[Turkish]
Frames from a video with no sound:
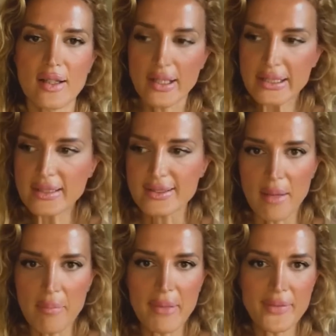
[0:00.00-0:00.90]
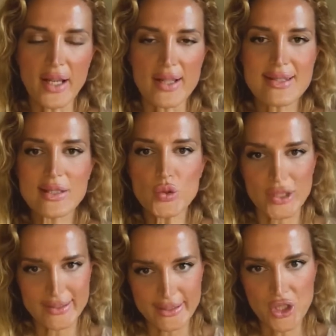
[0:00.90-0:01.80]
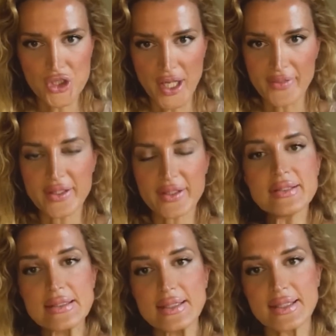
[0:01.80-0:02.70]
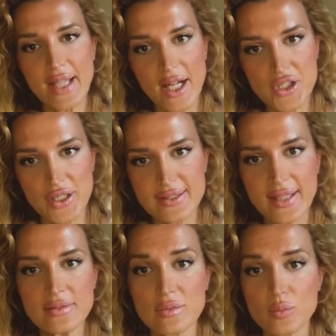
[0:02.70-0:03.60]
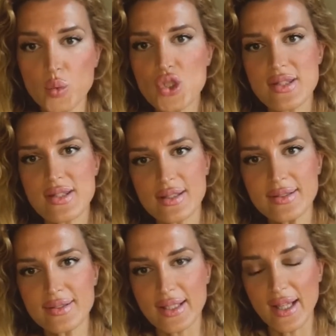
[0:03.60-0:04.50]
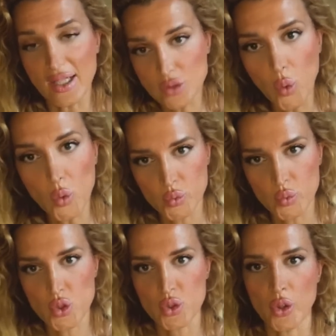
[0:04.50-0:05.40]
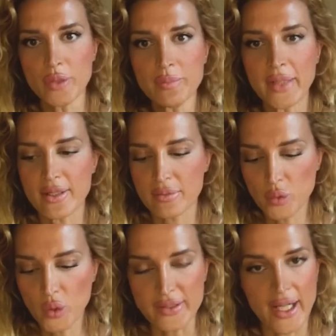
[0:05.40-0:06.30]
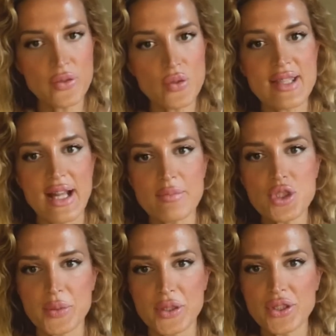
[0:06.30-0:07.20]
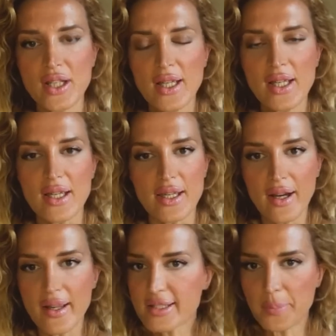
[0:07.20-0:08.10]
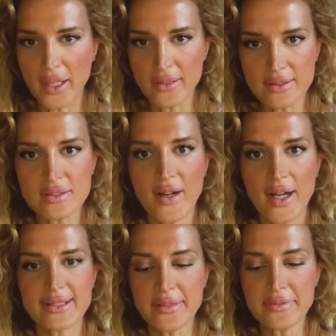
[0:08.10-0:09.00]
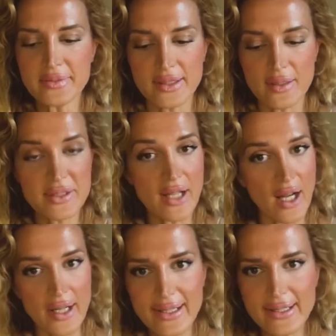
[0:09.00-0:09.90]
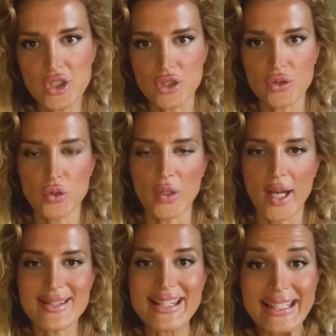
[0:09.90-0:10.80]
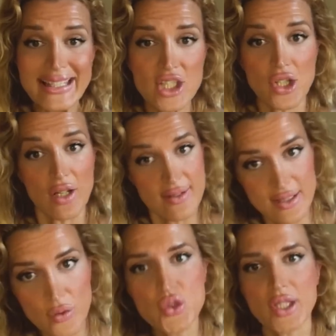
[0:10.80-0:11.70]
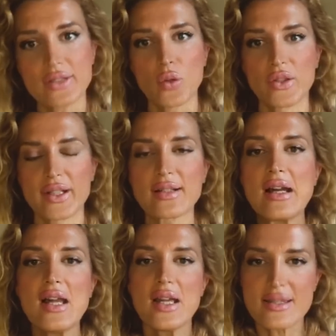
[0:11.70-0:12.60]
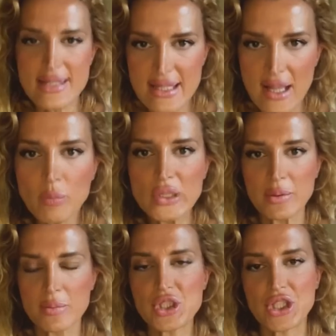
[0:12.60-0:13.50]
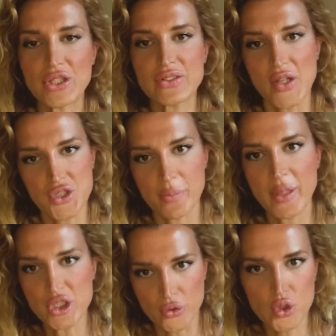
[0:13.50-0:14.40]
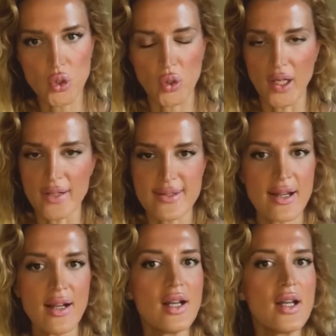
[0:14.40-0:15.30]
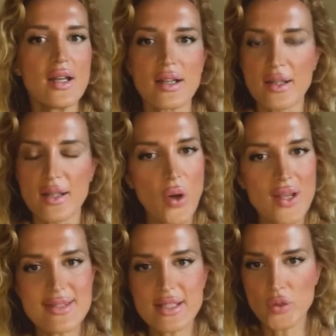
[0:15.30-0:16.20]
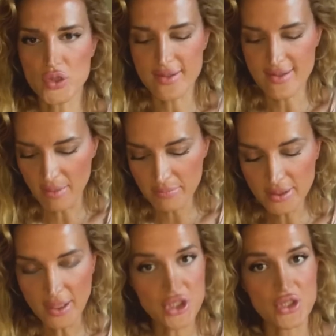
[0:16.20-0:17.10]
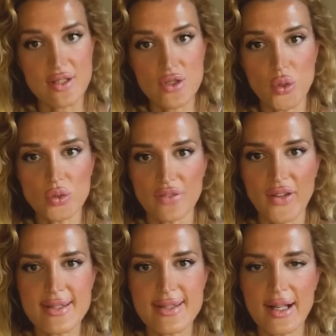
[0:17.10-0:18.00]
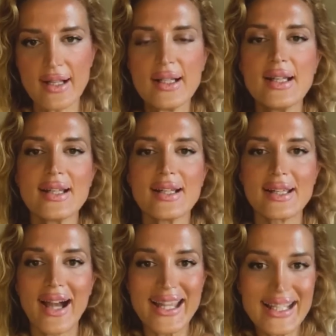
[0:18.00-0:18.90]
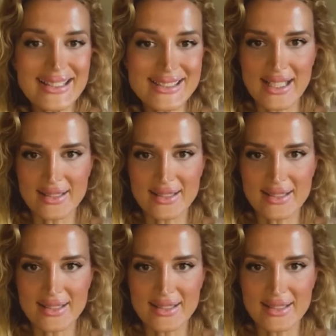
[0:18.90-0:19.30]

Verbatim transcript: e, hakikaten ben asgari ücretle geçinenlerin e, gerçekten mucizenin e, adı olduğunu düşünüyorum. Hani bu kadar yükselmiş bir e, hayat pahalılığı varken e, bir aile geçindiriyorlarsa, iki kişi asgari ücretli olarak İstanbul gibi bir şehirde yaşamaya çalışıyorlarsa e, bu asgari ücret zammı açıkçası çok da fazla e, hayat